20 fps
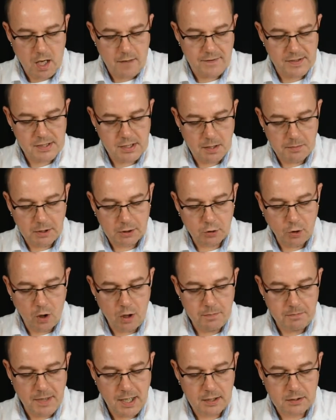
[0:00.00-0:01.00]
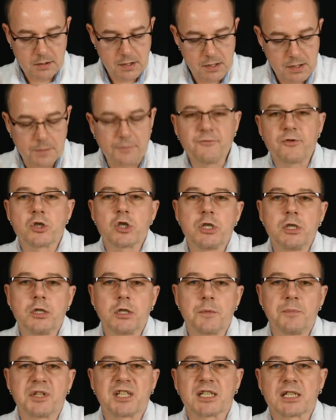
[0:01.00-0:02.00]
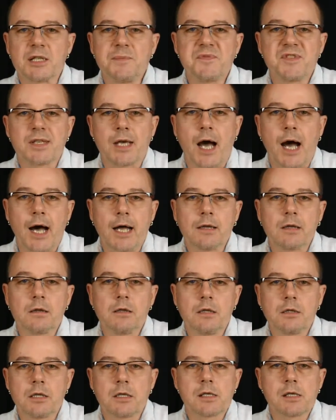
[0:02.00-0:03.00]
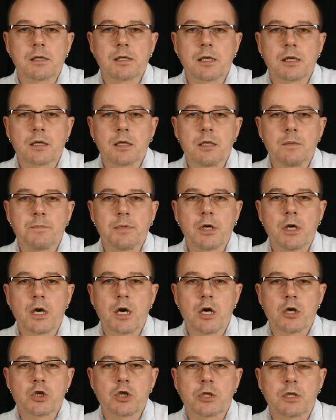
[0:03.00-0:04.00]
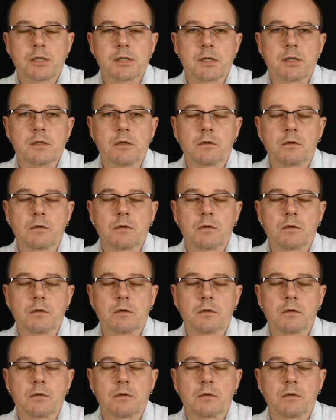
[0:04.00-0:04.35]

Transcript: Ja, was kann man noch machen? Es gibt verschiedene Betriebsarten, die dieses Gerät beherrscht.